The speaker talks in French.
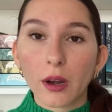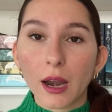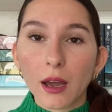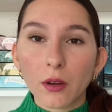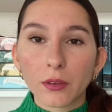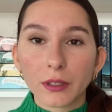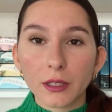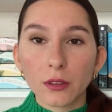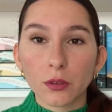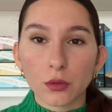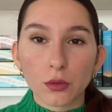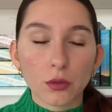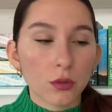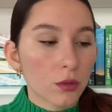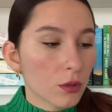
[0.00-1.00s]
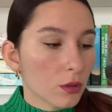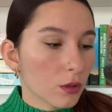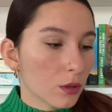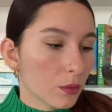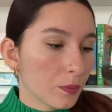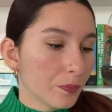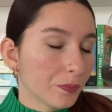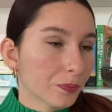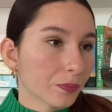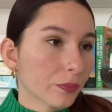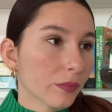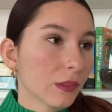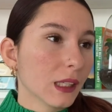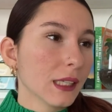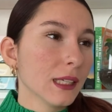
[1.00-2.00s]
Là, on est dans une
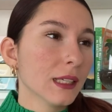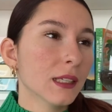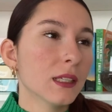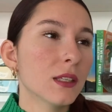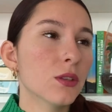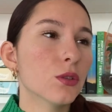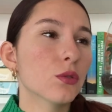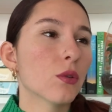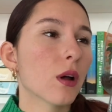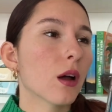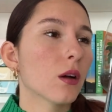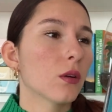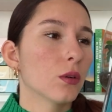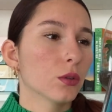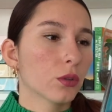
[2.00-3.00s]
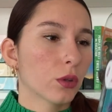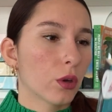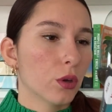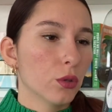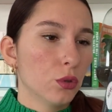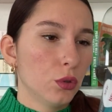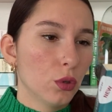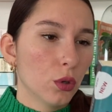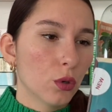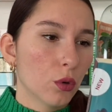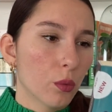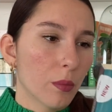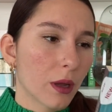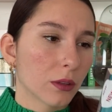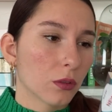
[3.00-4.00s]
histoire entre deux
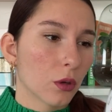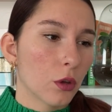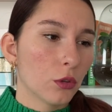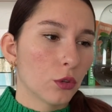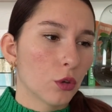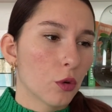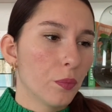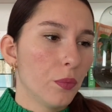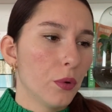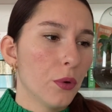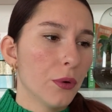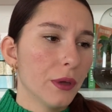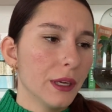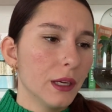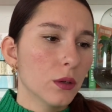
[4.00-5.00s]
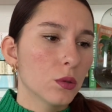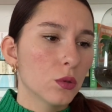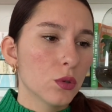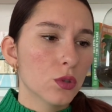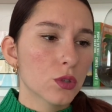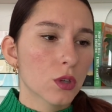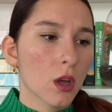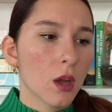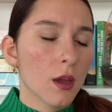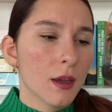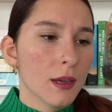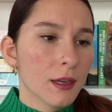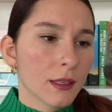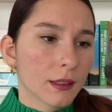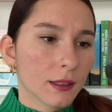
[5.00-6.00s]
combattants, donc bleu et rouge,
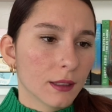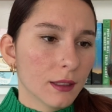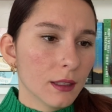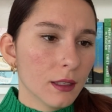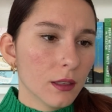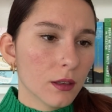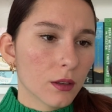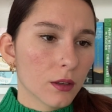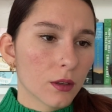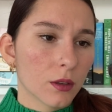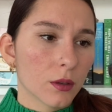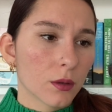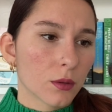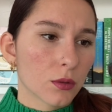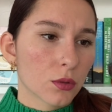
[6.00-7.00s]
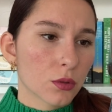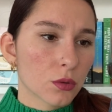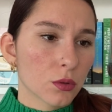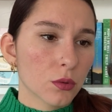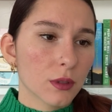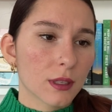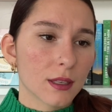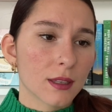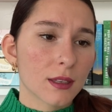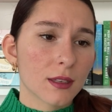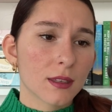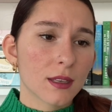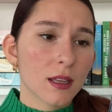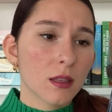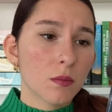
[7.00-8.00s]
qui sont
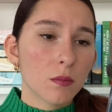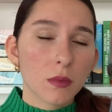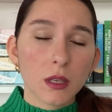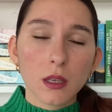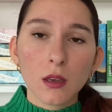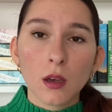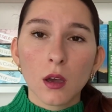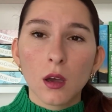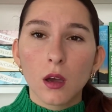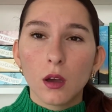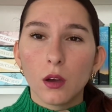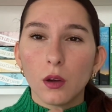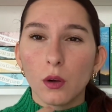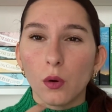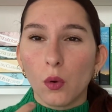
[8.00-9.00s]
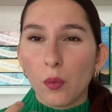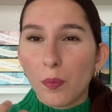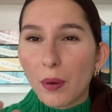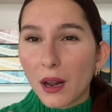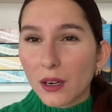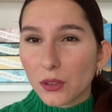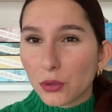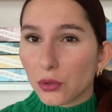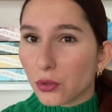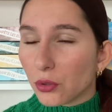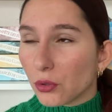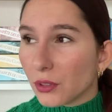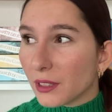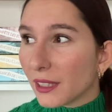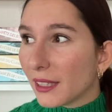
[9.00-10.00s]
des ennemis. on parle
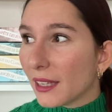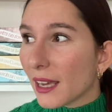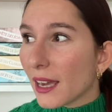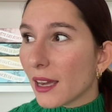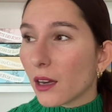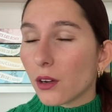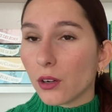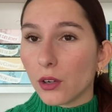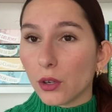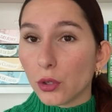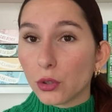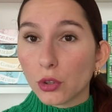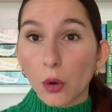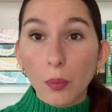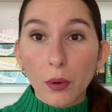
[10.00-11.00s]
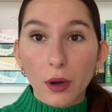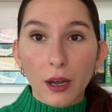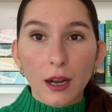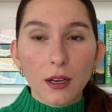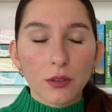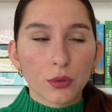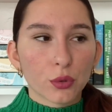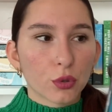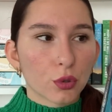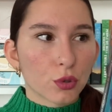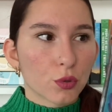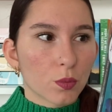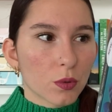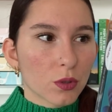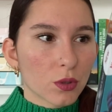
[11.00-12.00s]
d'une guerre temporelle, donc
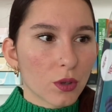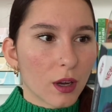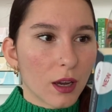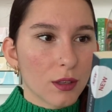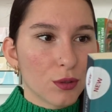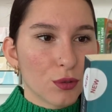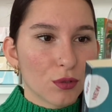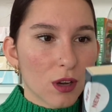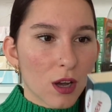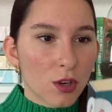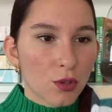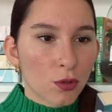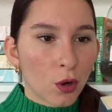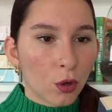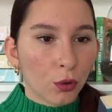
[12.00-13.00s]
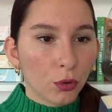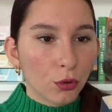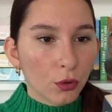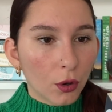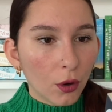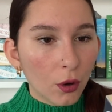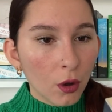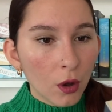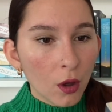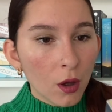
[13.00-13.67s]
je pense qu'il y aura du voyage dans le temps,